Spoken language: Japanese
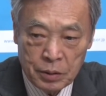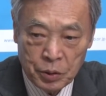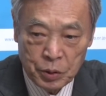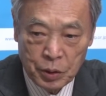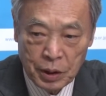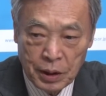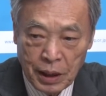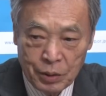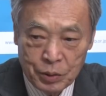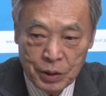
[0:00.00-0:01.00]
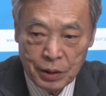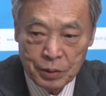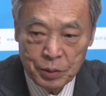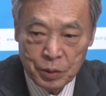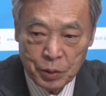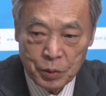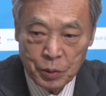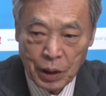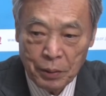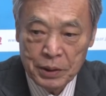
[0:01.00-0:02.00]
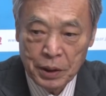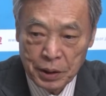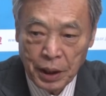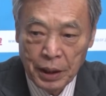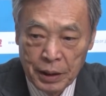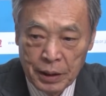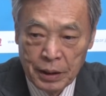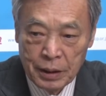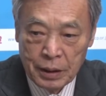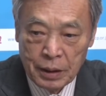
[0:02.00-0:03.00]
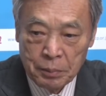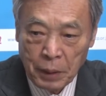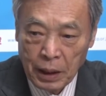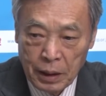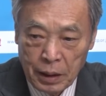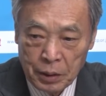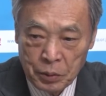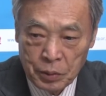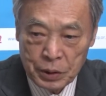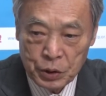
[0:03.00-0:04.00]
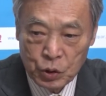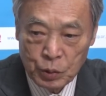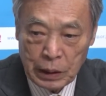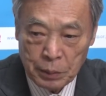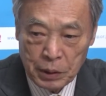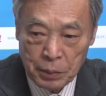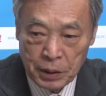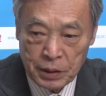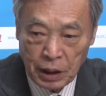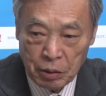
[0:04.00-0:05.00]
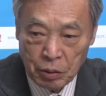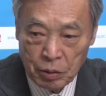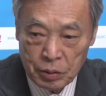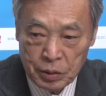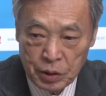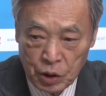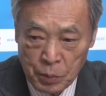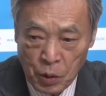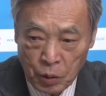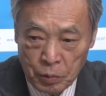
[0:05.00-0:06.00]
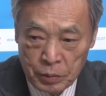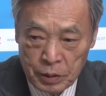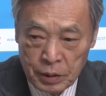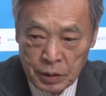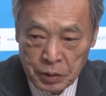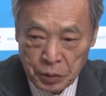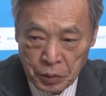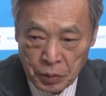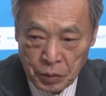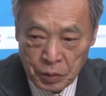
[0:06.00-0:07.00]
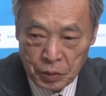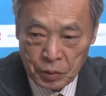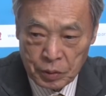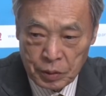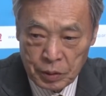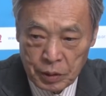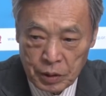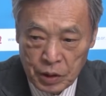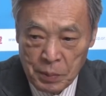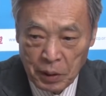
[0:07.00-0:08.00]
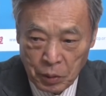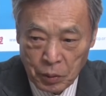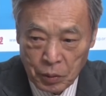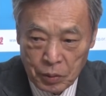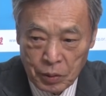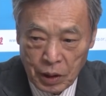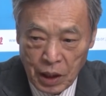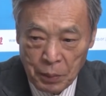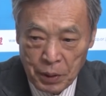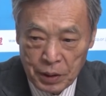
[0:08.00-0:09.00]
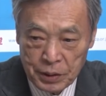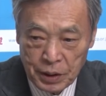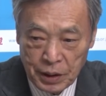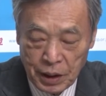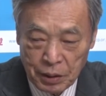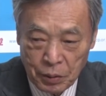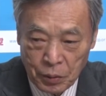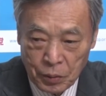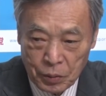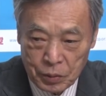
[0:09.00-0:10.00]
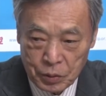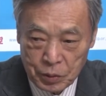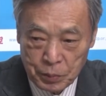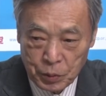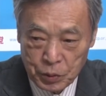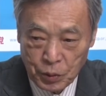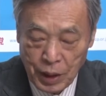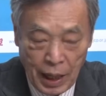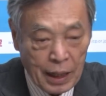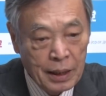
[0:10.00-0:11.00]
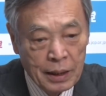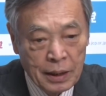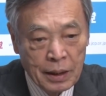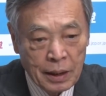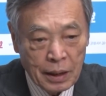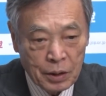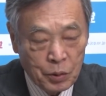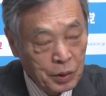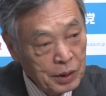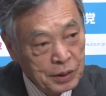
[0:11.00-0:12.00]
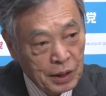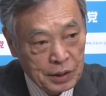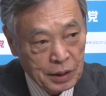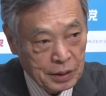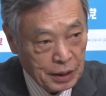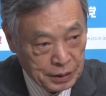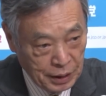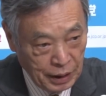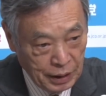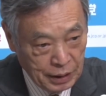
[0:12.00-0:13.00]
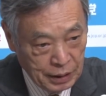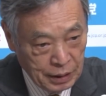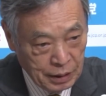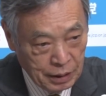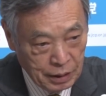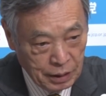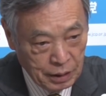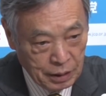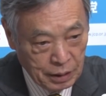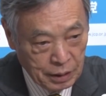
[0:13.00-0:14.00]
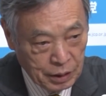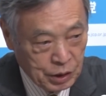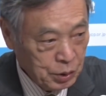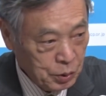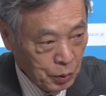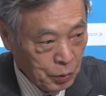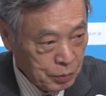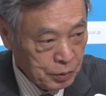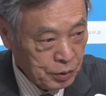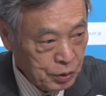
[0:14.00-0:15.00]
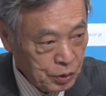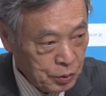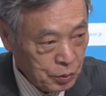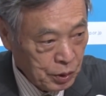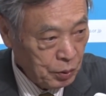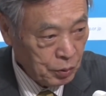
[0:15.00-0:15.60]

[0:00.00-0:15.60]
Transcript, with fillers: 時々に関与していくということと合わせて、まあ、あの私の方からも言いましたけどくれぐれもその今の安倍政権のそういう暴走や強権政治に対して、えー、きちんと追及の手